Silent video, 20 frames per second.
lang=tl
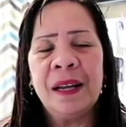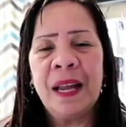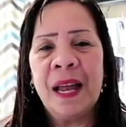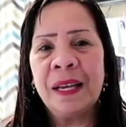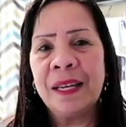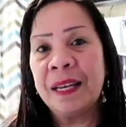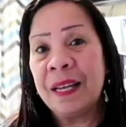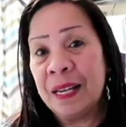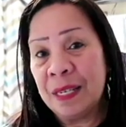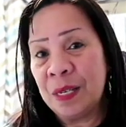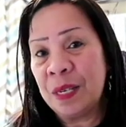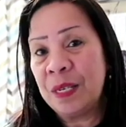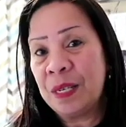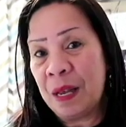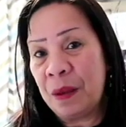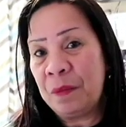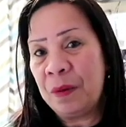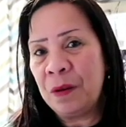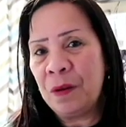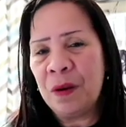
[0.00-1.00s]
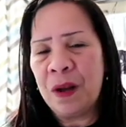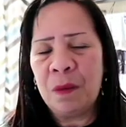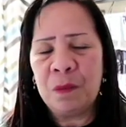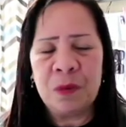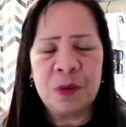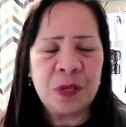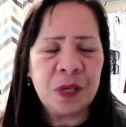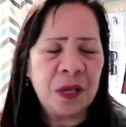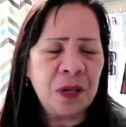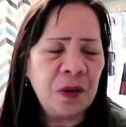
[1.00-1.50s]
lagi, kasi sabi ko nga
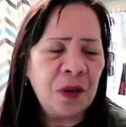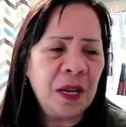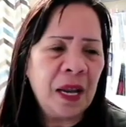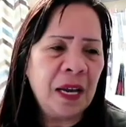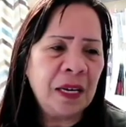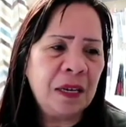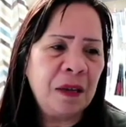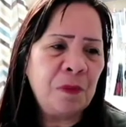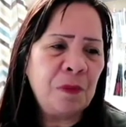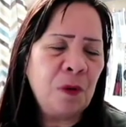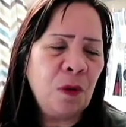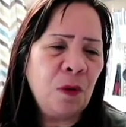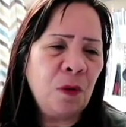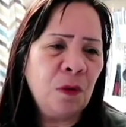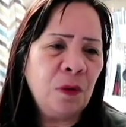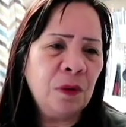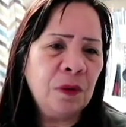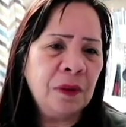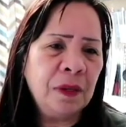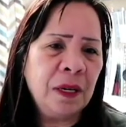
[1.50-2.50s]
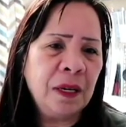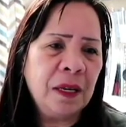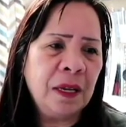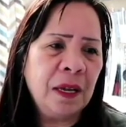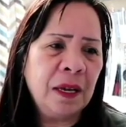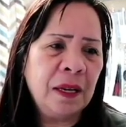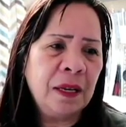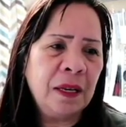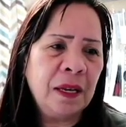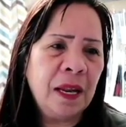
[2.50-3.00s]
po sa inyo, lagi po akong
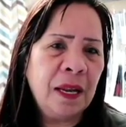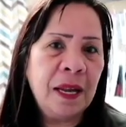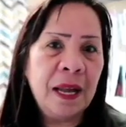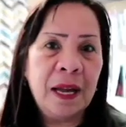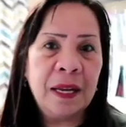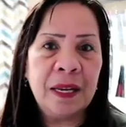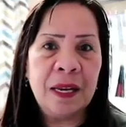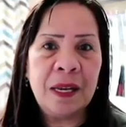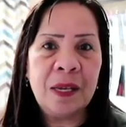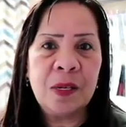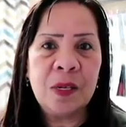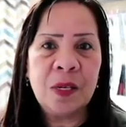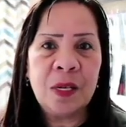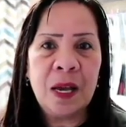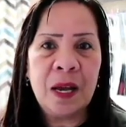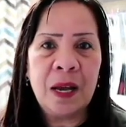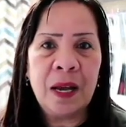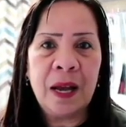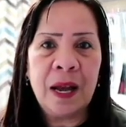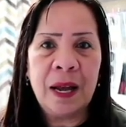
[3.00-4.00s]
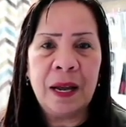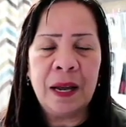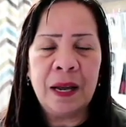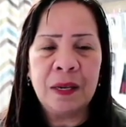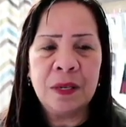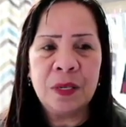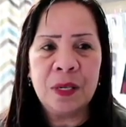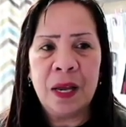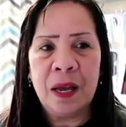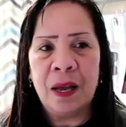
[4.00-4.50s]
nag-log in sa, uh,
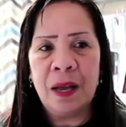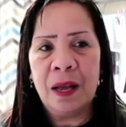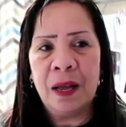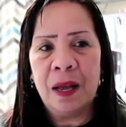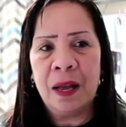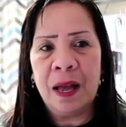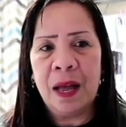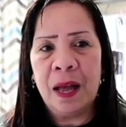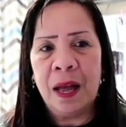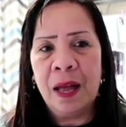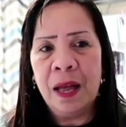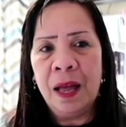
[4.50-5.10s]
sa